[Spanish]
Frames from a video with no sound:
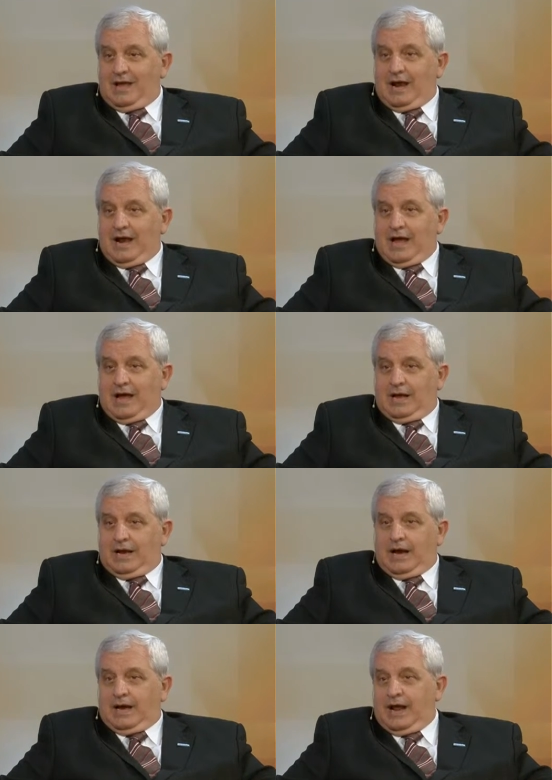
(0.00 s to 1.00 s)
la,
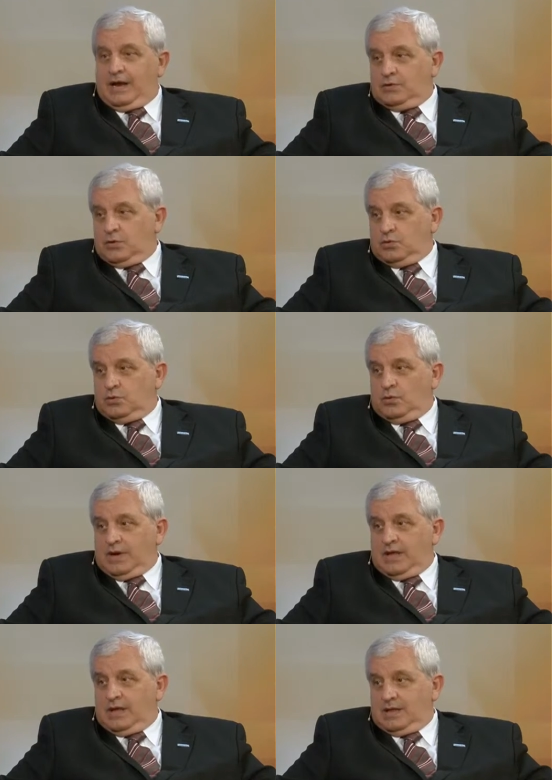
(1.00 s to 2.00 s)
gran
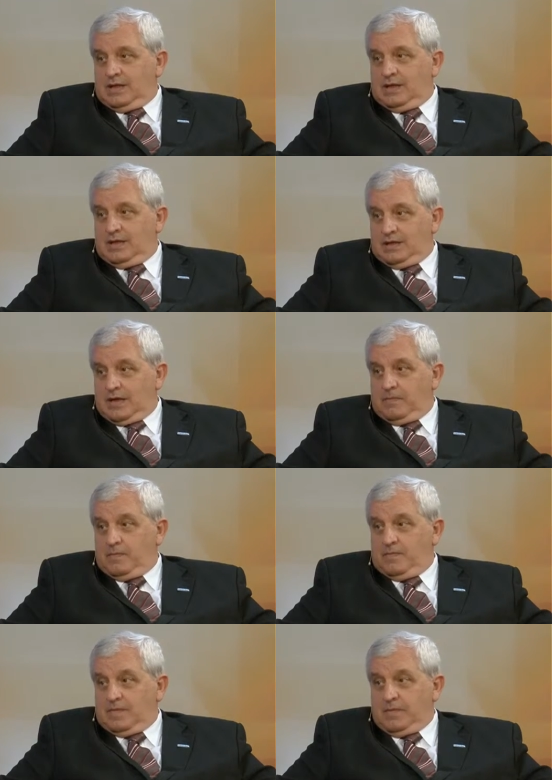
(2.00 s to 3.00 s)
estructura de,
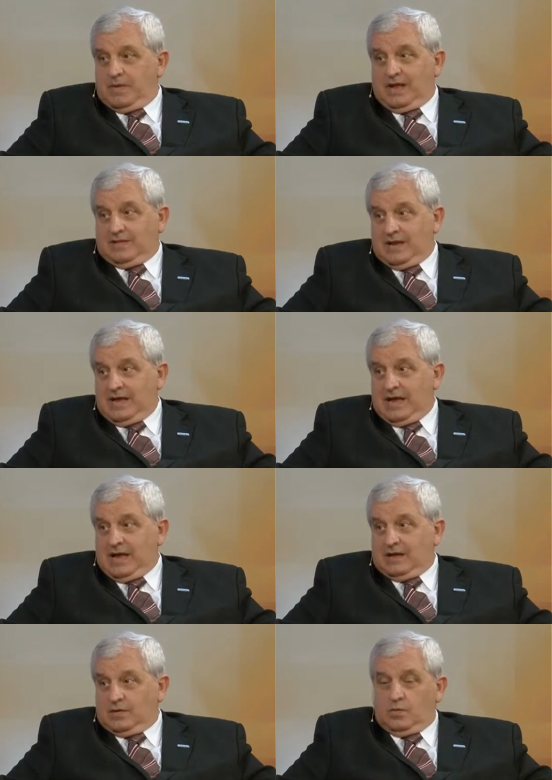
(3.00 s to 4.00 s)

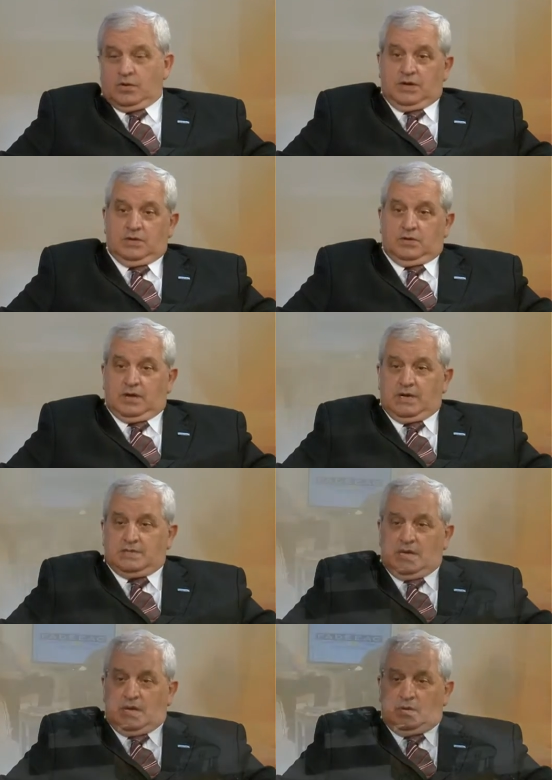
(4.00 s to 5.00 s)
piratería como delito
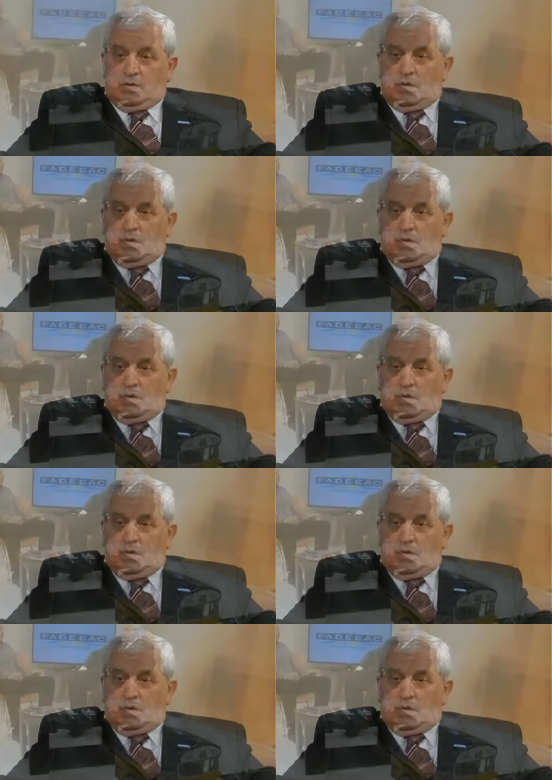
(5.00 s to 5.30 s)
organizado